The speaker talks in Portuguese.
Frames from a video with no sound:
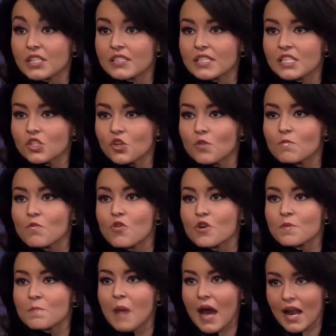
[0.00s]
Pois você fez
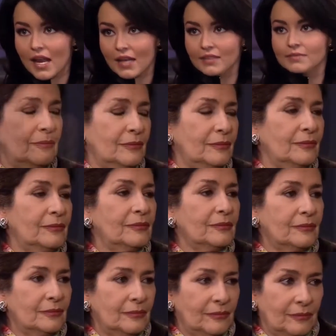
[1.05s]
muito mal.
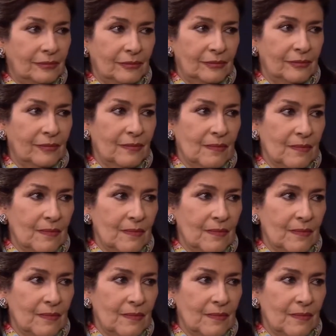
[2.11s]
E eu acho